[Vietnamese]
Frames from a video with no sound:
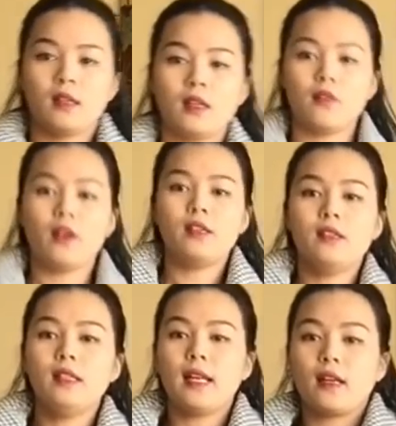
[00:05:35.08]
Cái phần
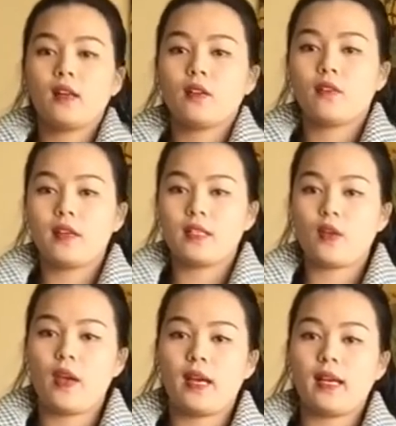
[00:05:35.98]
dưới này nó có phần
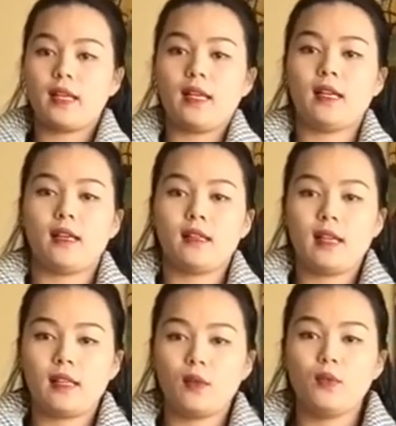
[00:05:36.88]
xòe ra nè ha,
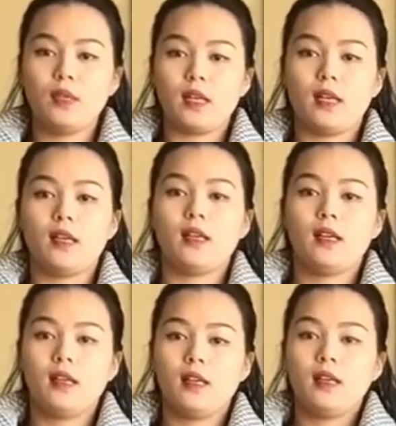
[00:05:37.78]
đây túi nè.
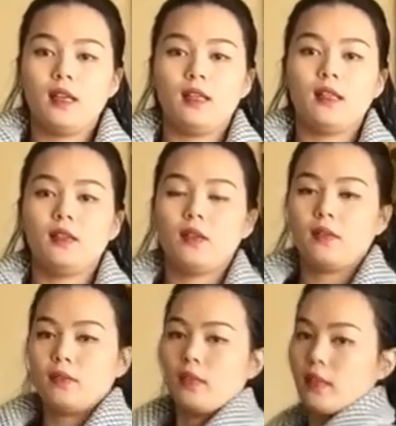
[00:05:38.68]
Thấy không?